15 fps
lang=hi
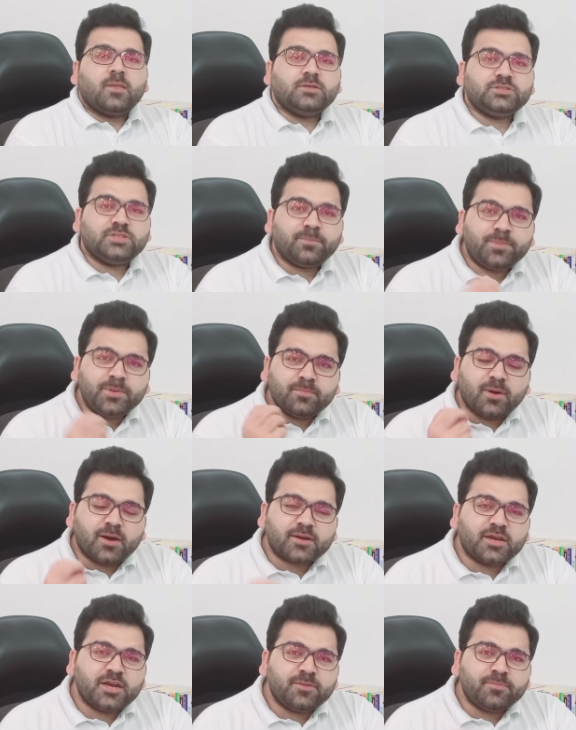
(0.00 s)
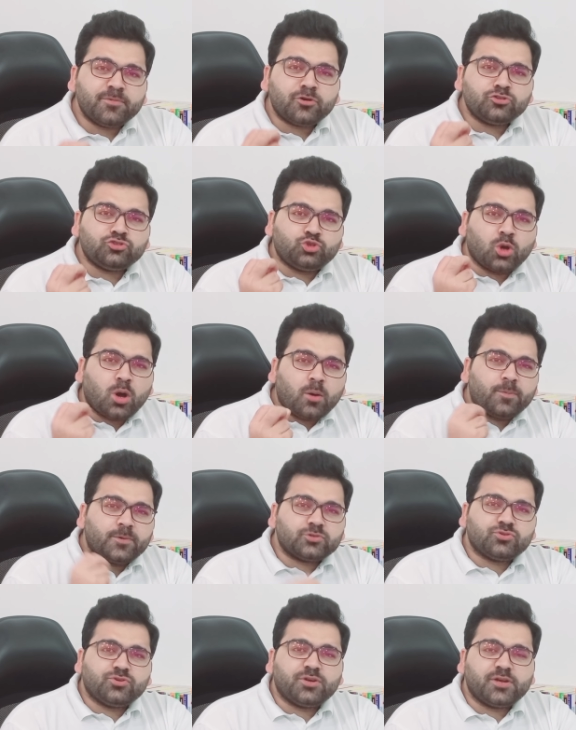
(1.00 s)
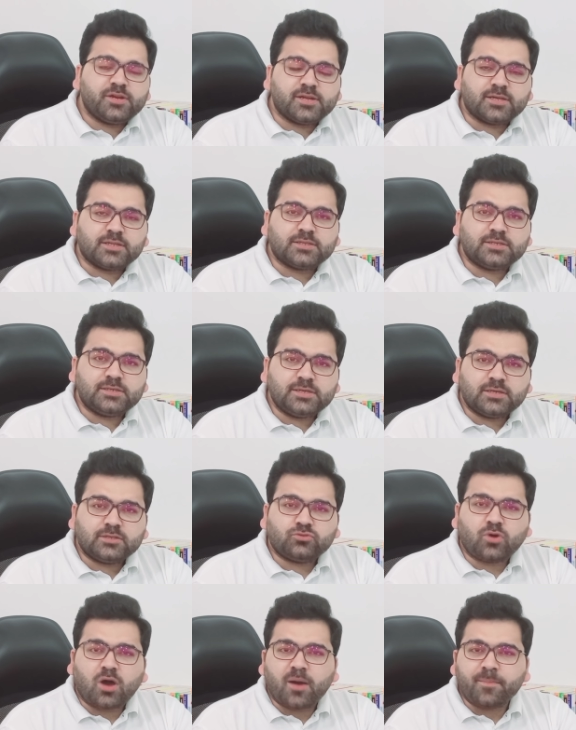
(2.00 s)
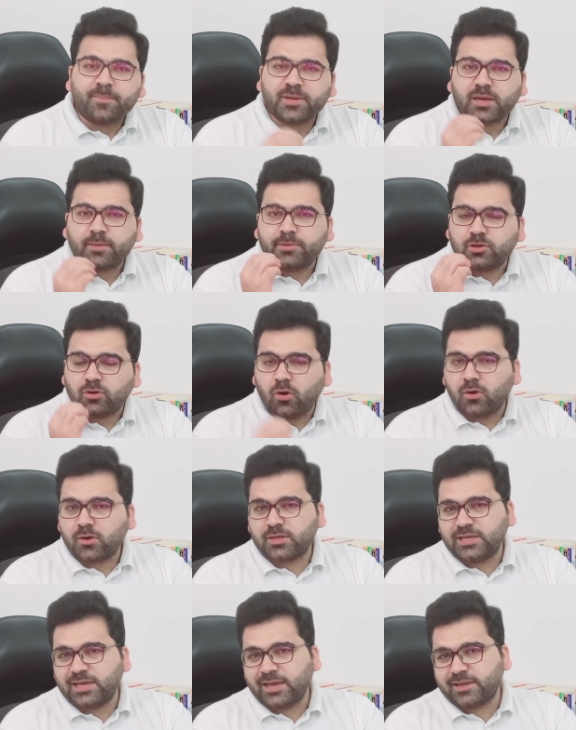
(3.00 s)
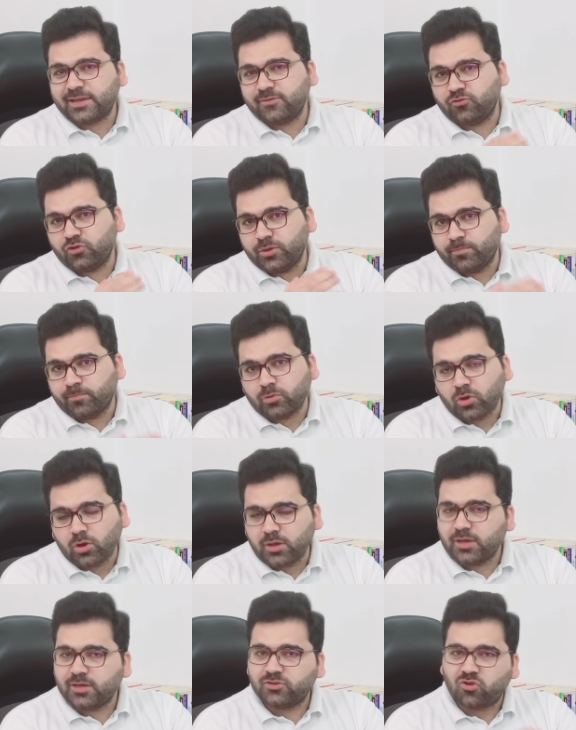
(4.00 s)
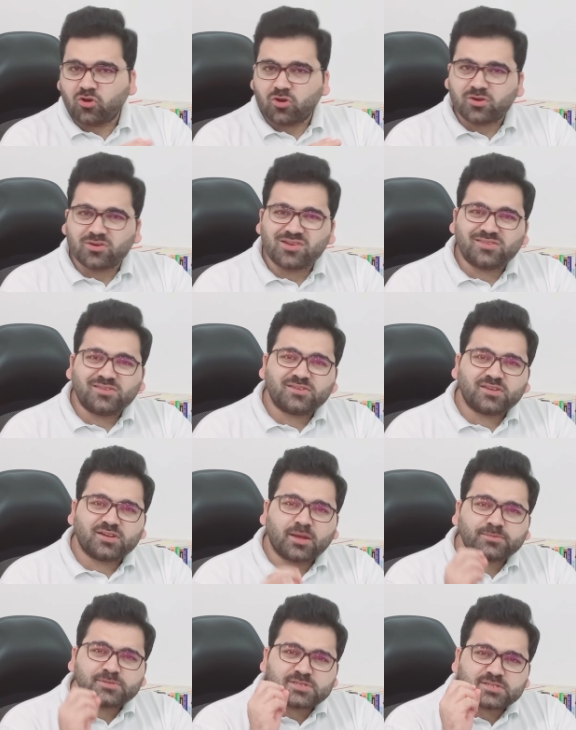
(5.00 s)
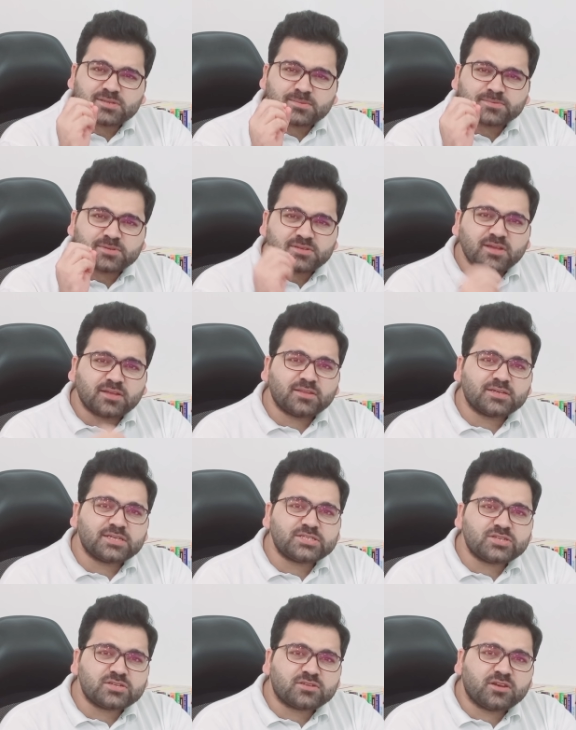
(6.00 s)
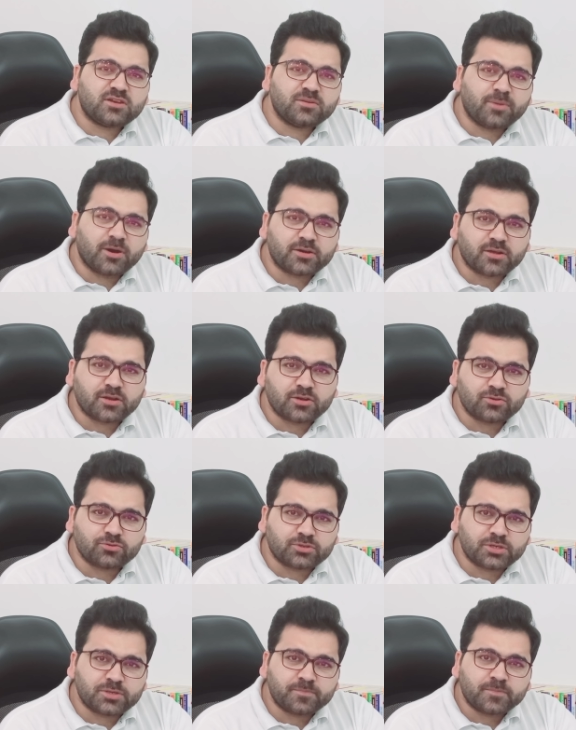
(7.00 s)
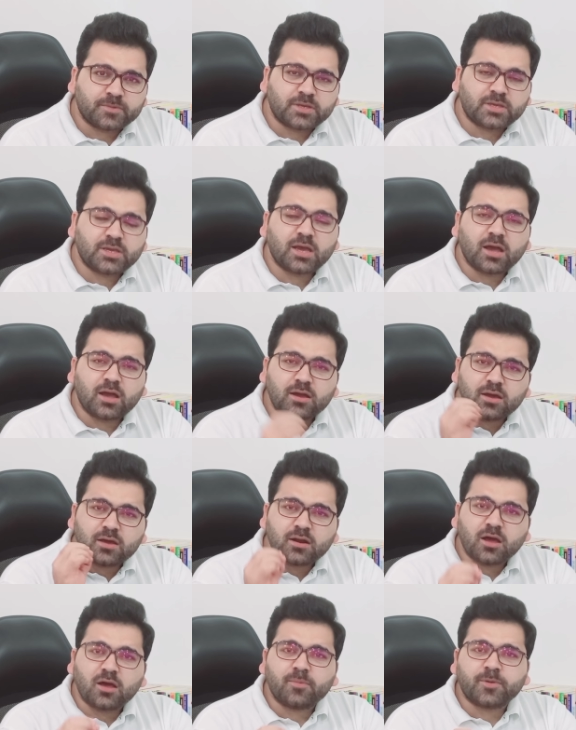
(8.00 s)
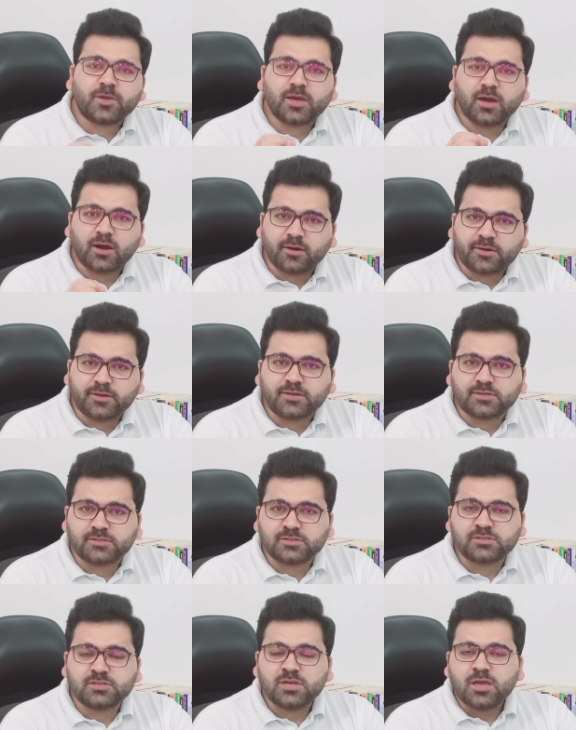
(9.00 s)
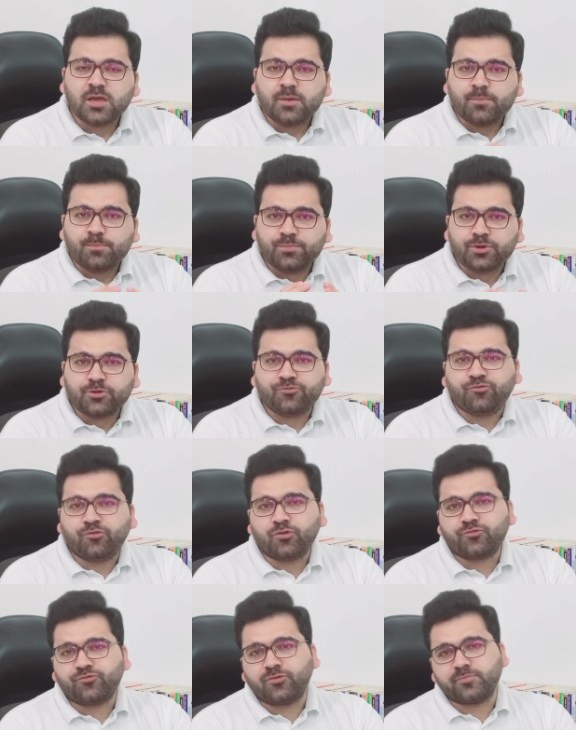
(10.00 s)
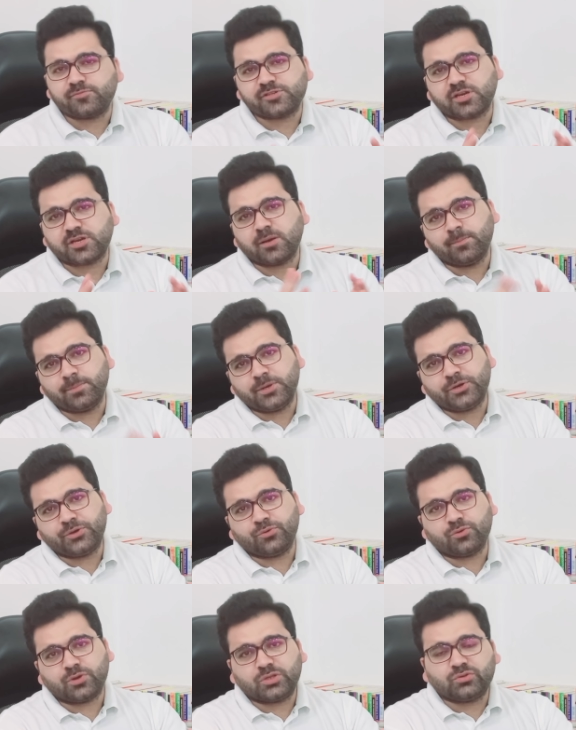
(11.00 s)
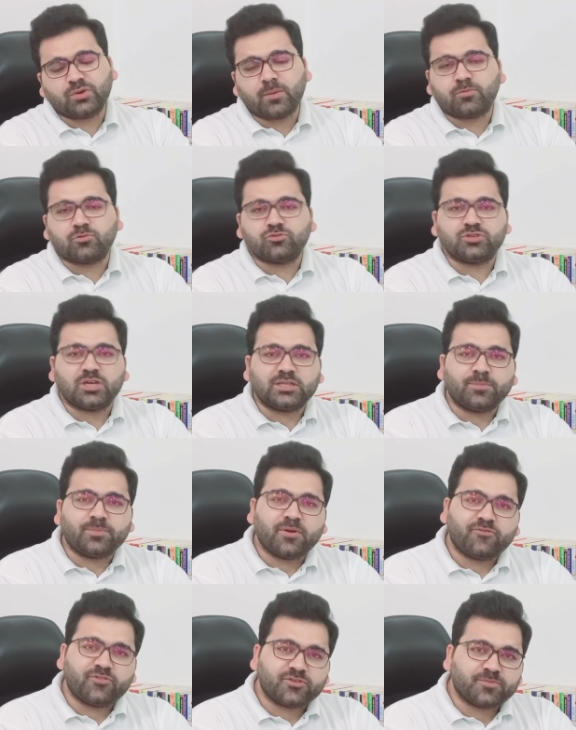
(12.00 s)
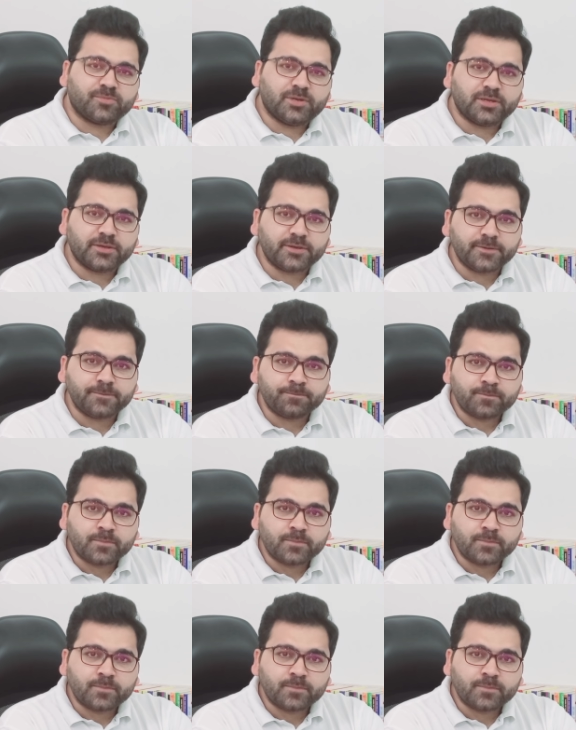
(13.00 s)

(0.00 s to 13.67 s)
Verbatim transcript: जब भी मार्केट में कोई जॉब अपॉर्चुनिटी निकलती है तो आपने कभी गौर किया है कि वो एम्प्लॉयर या ऑर्गेनाइजेशन आपसे सबसे ज़्यादा किस चीज़ की डिमांड कर रहे होते हैं कि अगर आपके आर्टिकल्स बिग फोर फर्म से कंप्लीट होंगे तो आपको ज़्यादा प्रेफरेंस मिलेगी